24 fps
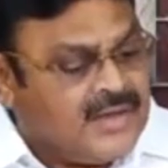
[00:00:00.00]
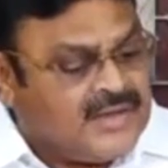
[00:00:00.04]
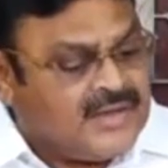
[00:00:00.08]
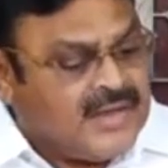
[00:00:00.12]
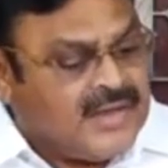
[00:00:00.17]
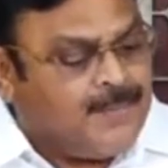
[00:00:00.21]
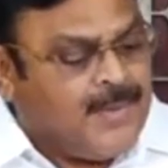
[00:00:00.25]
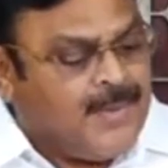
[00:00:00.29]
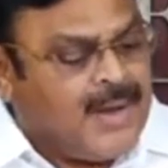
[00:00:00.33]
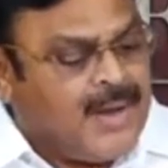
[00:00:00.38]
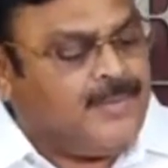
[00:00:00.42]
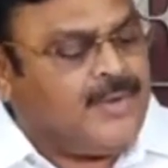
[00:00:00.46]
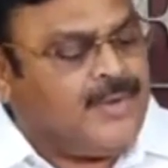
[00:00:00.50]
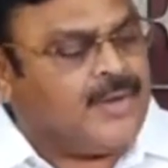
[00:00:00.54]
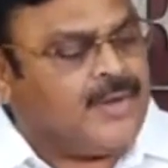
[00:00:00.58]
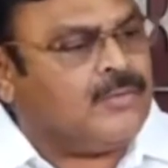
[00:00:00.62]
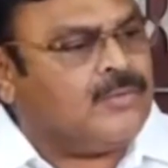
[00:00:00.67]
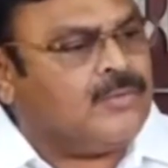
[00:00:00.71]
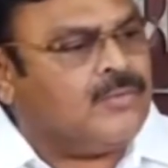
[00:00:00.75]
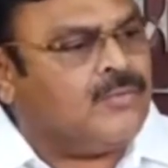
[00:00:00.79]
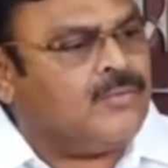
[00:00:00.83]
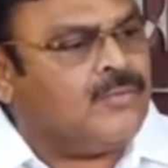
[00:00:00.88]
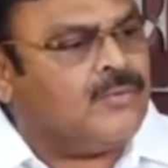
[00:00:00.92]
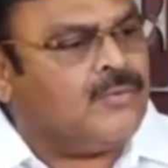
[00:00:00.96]
అని చెప్పాలి మీరు
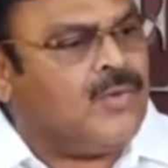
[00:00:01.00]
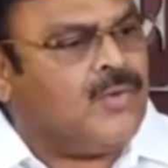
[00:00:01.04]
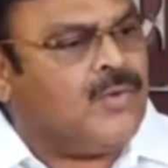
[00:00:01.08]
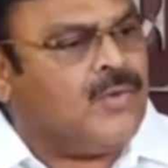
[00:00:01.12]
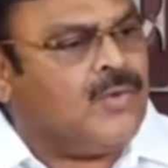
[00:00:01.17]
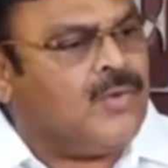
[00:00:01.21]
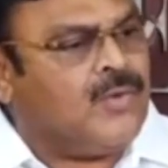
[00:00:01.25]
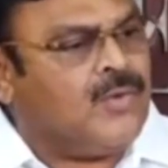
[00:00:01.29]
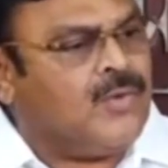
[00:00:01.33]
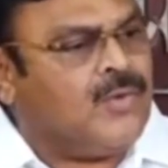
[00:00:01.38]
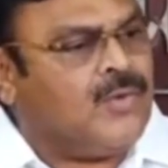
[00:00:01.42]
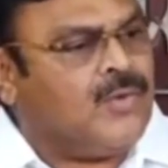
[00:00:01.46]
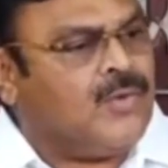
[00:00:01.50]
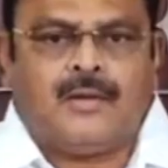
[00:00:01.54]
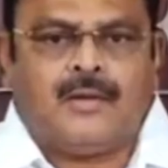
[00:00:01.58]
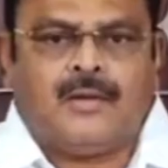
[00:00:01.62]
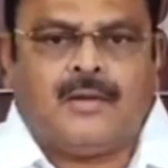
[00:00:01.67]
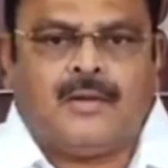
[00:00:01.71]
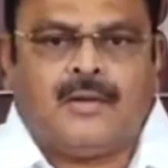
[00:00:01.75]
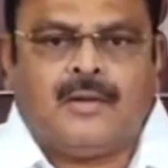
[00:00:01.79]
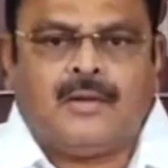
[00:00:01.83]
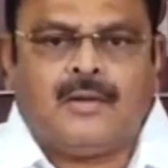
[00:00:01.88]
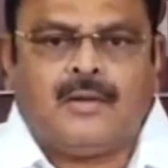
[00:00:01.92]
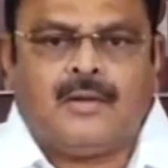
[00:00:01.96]
వాస్తవానికి
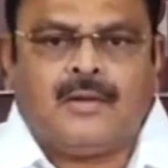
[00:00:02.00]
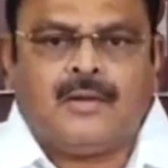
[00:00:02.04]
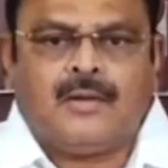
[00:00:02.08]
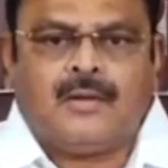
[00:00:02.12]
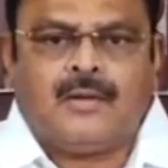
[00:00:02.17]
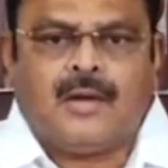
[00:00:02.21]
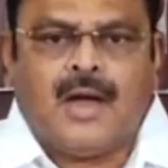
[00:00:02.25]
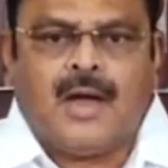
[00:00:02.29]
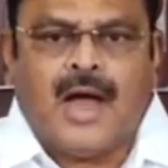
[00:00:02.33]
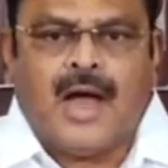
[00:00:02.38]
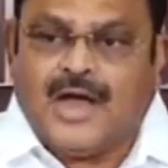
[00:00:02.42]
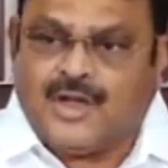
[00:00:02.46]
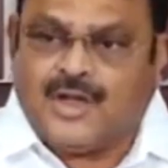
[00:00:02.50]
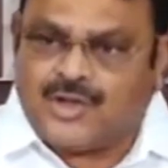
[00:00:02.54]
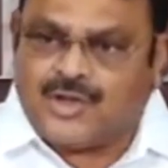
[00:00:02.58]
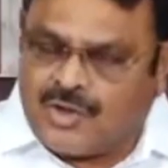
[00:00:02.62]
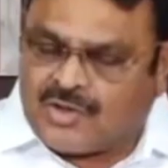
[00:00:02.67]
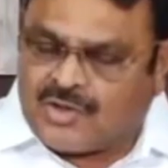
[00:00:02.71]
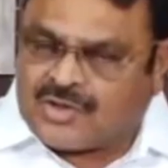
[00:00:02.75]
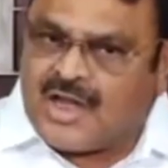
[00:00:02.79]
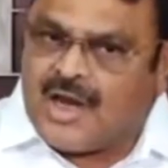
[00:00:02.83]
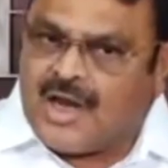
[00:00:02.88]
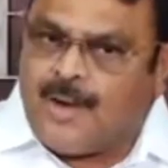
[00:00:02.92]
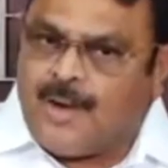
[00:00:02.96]
ఐదు
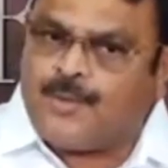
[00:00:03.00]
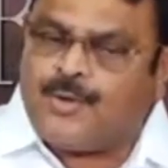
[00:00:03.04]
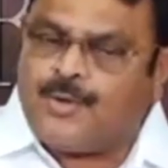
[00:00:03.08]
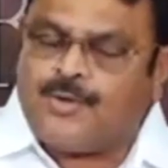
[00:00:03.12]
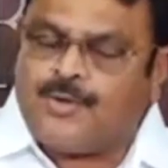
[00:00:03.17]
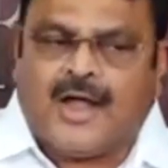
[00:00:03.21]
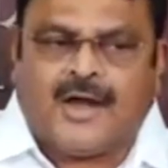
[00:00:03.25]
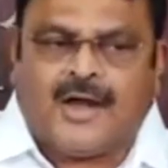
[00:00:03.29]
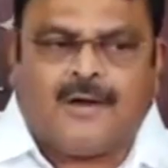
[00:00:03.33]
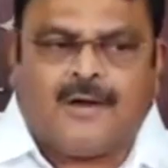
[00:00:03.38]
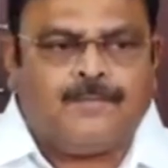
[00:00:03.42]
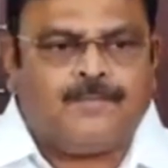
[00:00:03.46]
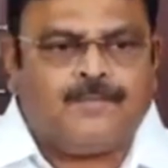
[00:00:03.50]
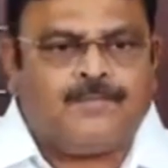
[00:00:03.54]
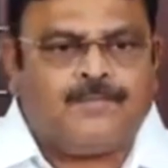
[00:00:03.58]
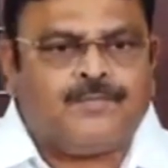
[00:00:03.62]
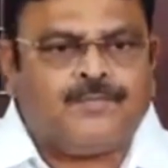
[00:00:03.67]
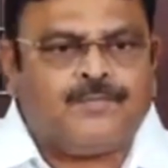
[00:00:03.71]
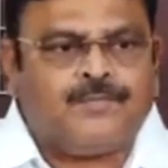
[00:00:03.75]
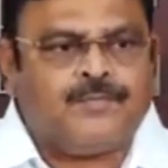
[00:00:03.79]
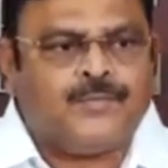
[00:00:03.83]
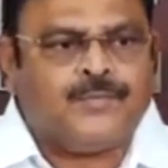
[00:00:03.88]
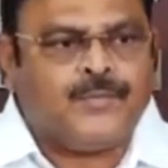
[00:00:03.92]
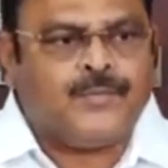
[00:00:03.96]
సంవత్సరాలు అప్పుడున్నారు
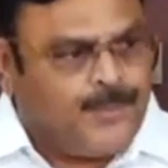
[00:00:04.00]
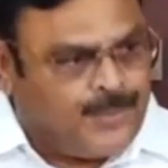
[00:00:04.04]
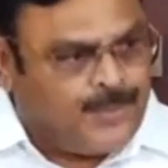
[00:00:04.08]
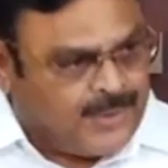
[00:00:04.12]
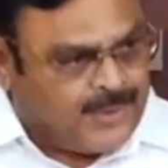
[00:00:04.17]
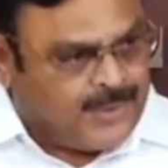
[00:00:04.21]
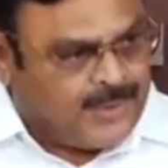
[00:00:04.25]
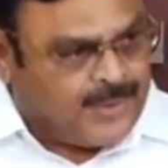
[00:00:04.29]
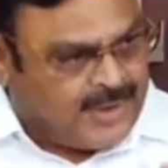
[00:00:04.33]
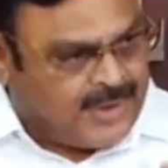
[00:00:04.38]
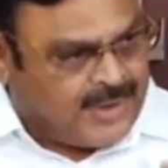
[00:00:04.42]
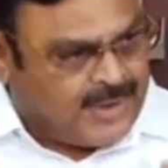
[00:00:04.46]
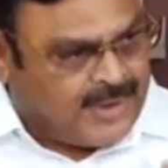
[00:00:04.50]
ఇప్పుడు రెండు